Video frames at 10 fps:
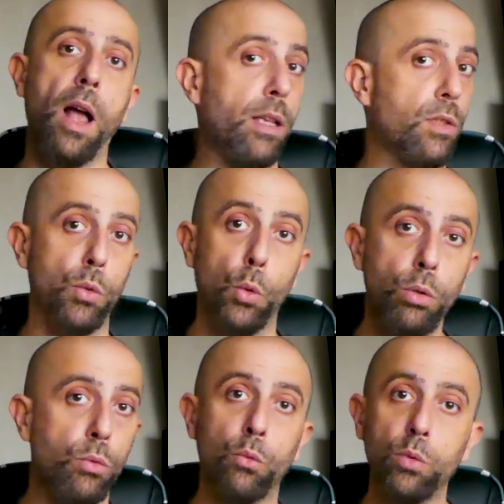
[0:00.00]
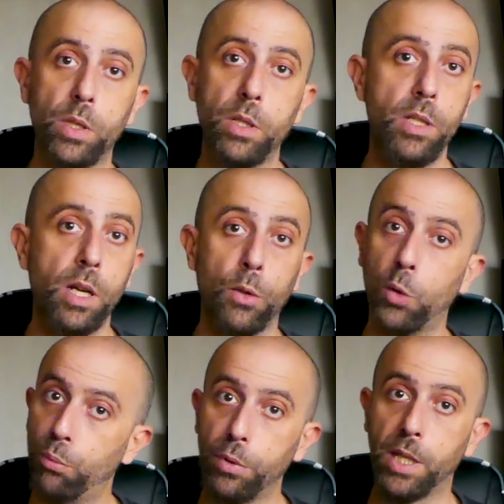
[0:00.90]
un seau, tout ce qu'il y a
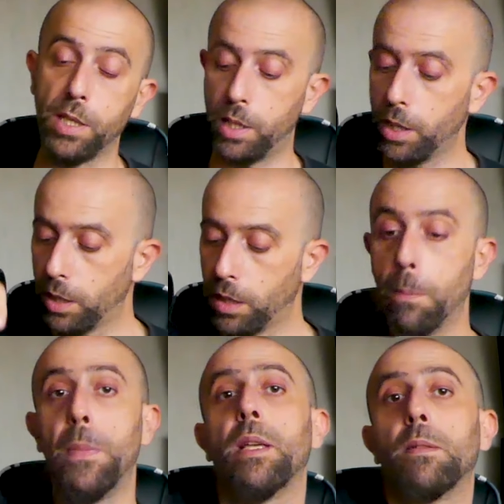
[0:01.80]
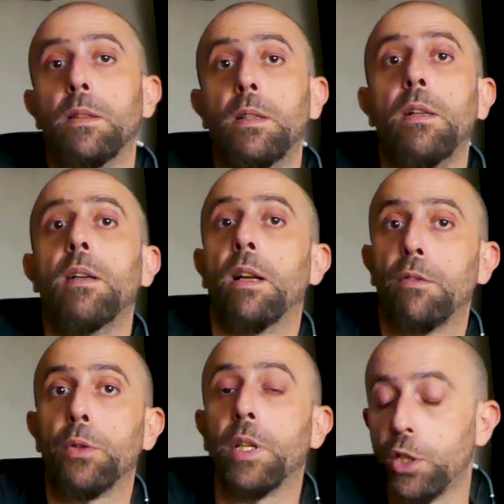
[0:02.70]
de plus classique, mais
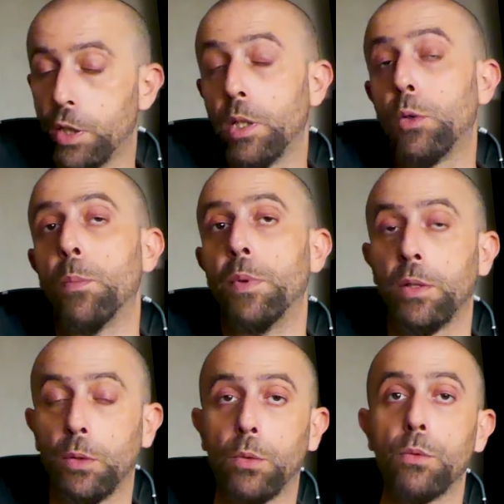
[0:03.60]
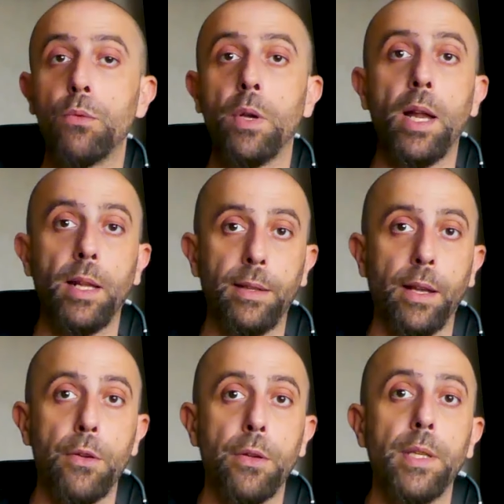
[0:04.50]
l'avantage c'est que bien entendu à
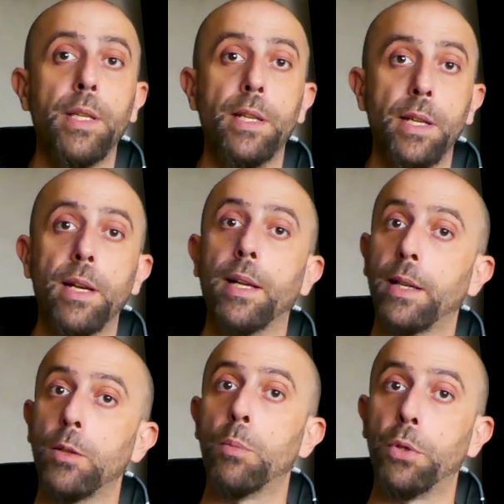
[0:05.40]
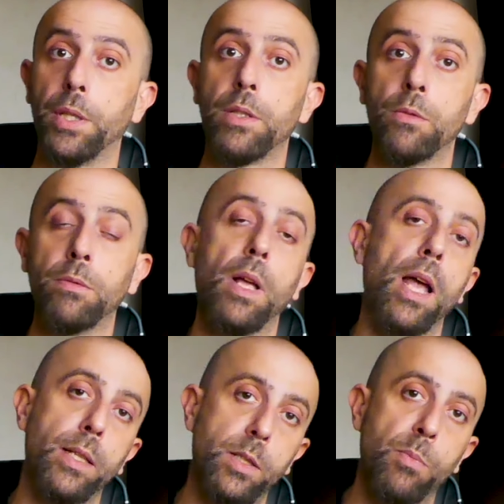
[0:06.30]
l'intérieur il y a la grille de protection
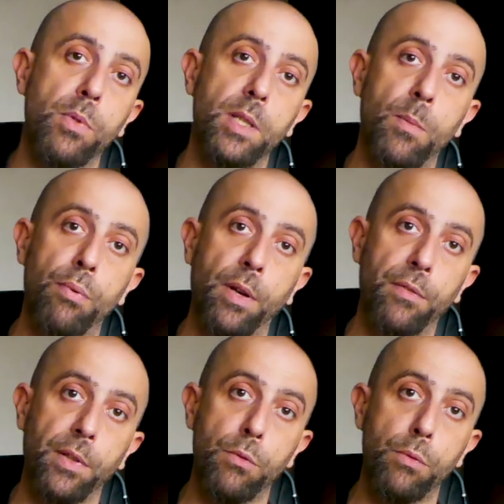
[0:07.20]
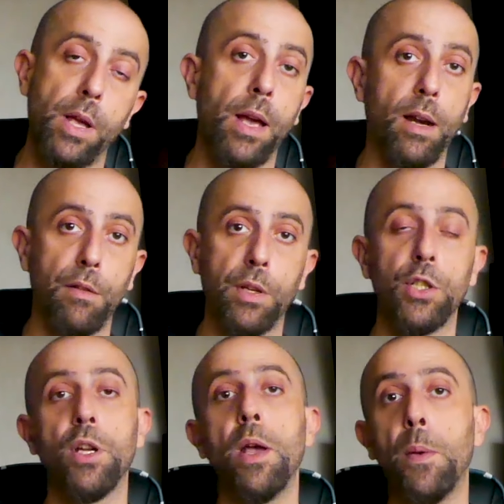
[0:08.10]
indispensable pour effectuer un
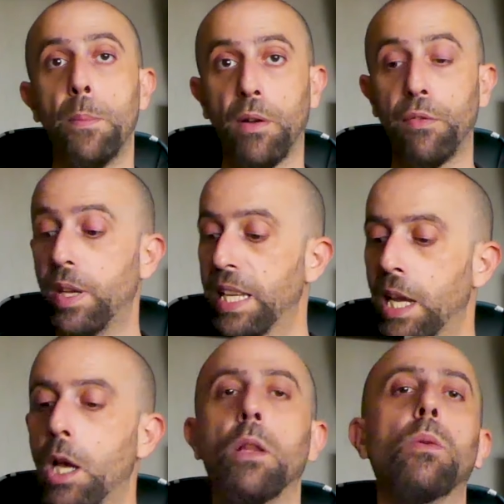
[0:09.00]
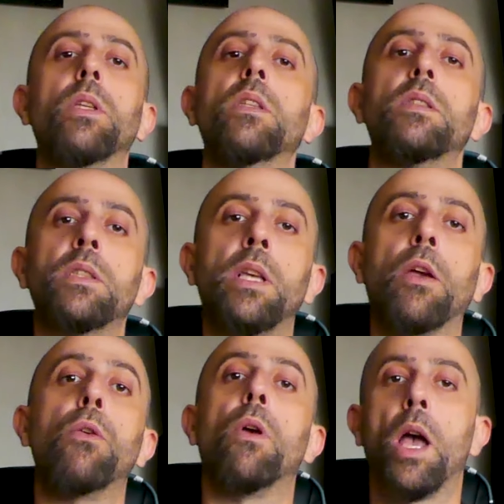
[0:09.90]
lavage parfait. Donc ici, il n'y a
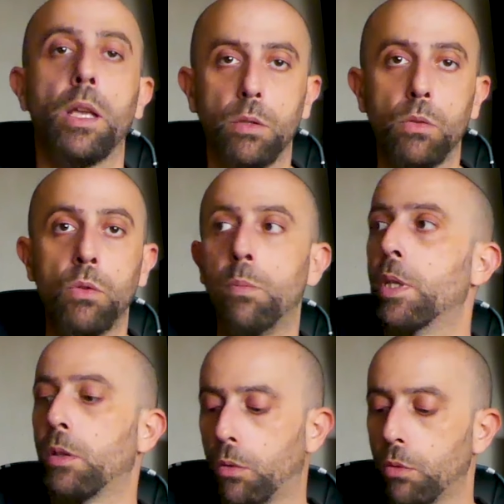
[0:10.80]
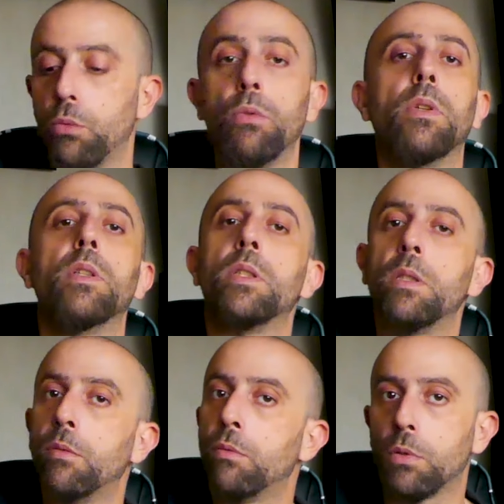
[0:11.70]
qu'un seau, bien entendu.
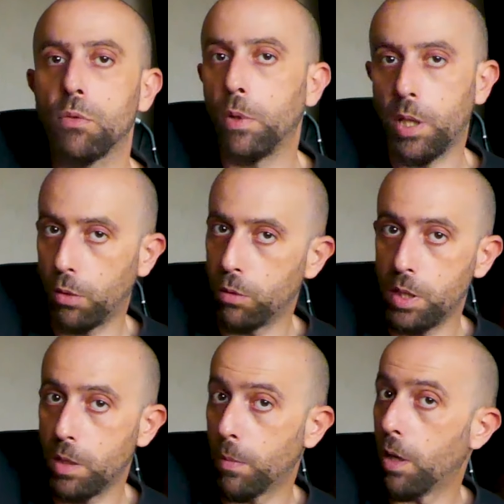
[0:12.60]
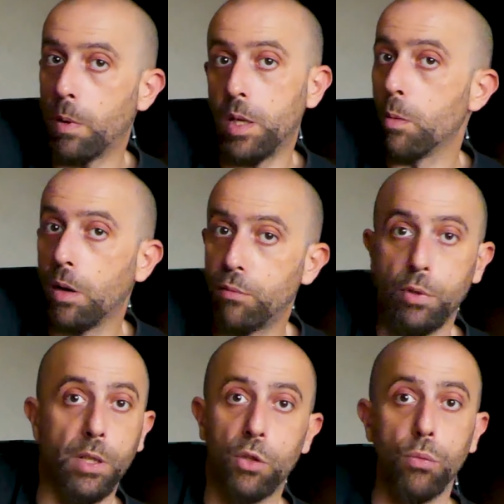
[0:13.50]
Si vous en souhaitez un deuxième, bah, libre à vous
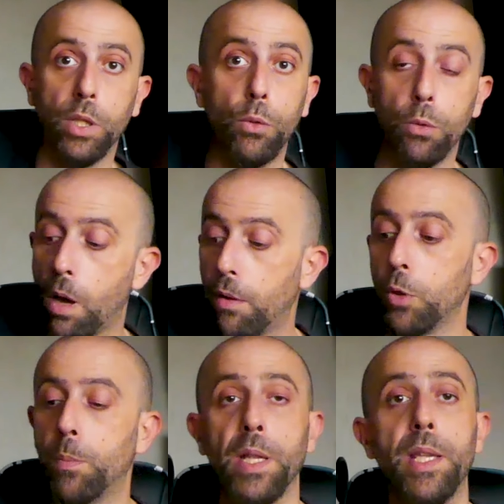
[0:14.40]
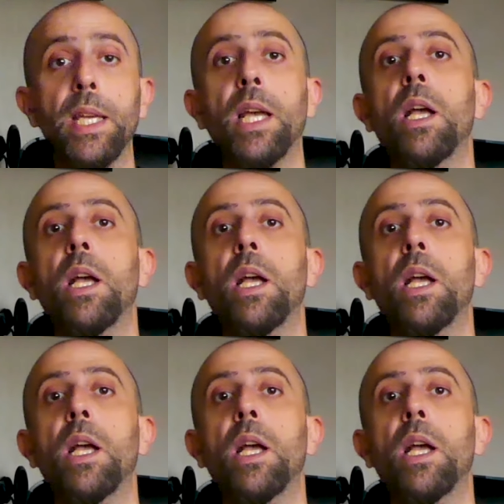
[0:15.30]
d'en ajouter deux à votre panier.